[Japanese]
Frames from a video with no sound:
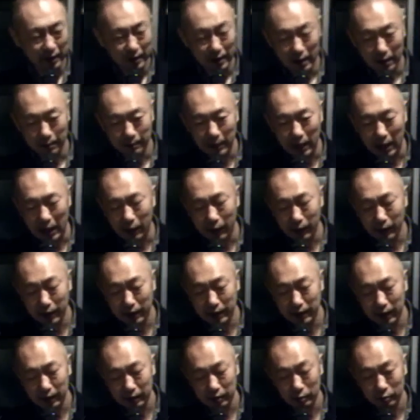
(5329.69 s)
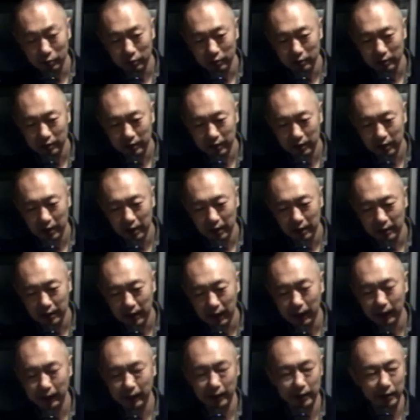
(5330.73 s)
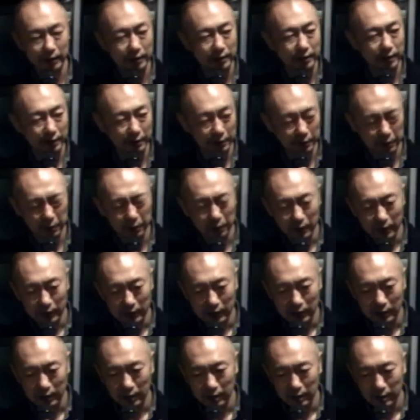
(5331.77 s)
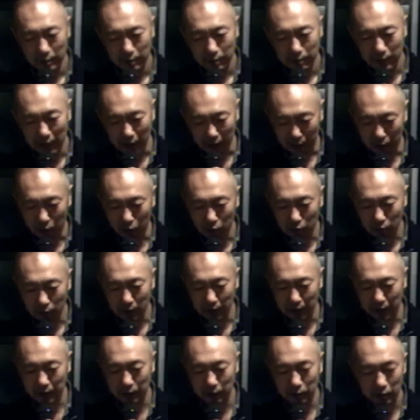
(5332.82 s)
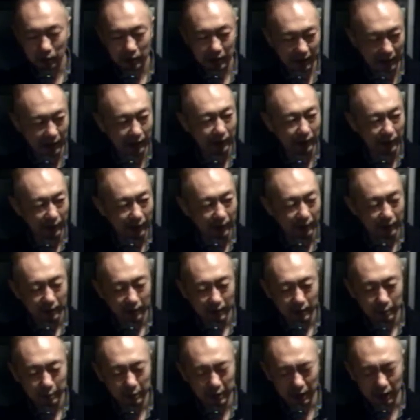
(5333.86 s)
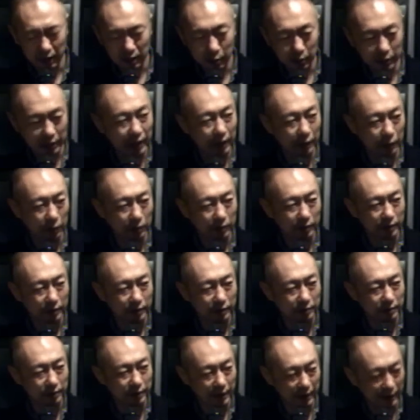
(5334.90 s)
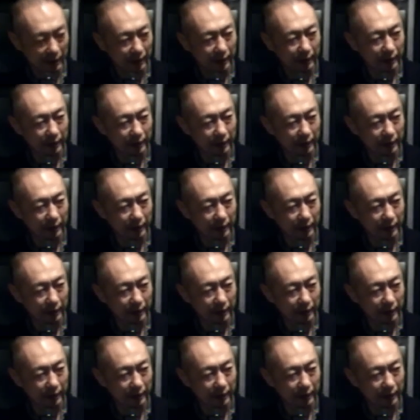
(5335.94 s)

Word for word: まあ合わないなと思って避けてきたんですけど、まあここまでいろいろ来たらもうやってもいいだろうっていうんで、